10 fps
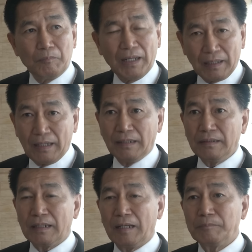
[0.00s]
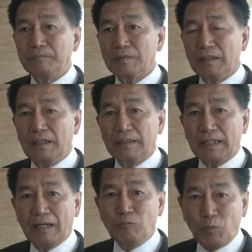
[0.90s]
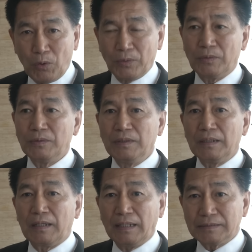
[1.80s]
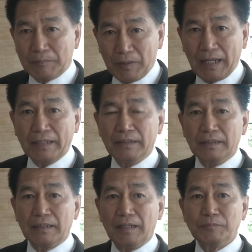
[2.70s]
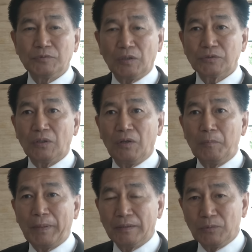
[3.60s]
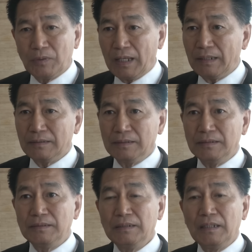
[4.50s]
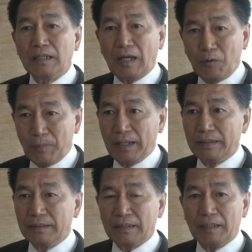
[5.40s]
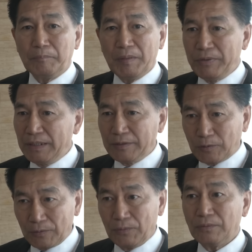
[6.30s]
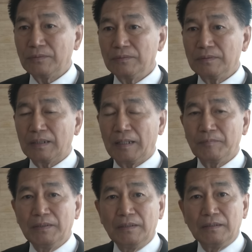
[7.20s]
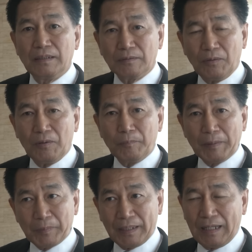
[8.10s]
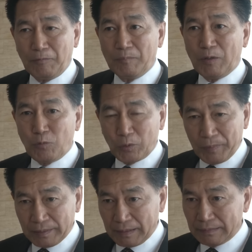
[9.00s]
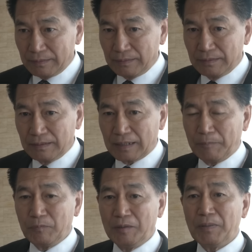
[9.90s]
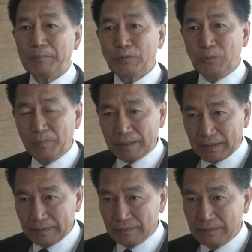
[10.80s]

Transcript: บางครั้งนะครับการโหวตครั้งสำคัญเนี่ยนะครับสสไปทุระหรือเข้ามาเนี่ยนะครับไม่มีที่จอดรถนะครับนั้นก็เป็นปัญหาว่ามาโหวตไม่ทันนะครับหรือมาประชุมไม่ทัน